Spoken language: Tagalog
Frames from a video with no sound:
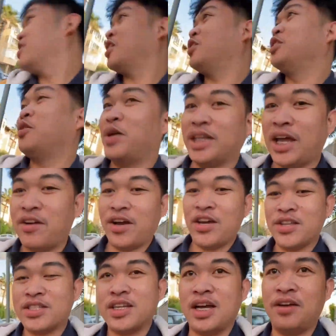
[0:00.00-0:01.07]
On the way tayo
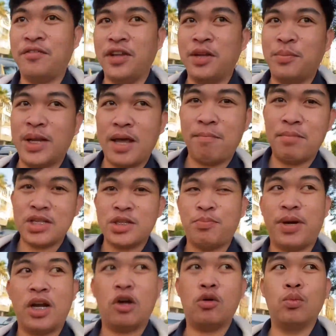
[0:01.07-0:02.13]
ngayon sa Philippine Embassy
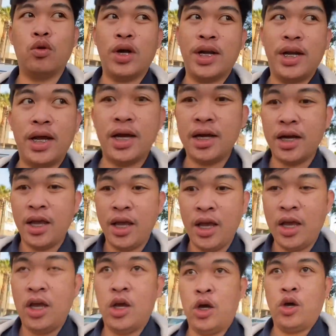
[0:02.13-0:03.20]
para kumuha ng
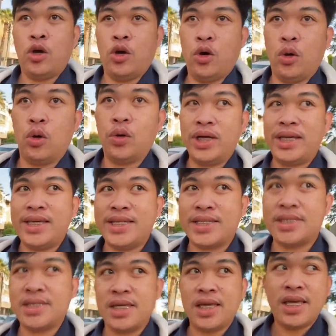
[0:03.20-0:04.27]

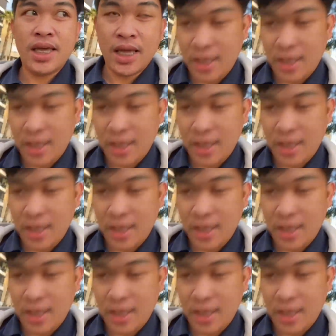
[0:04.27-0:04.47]
OEC.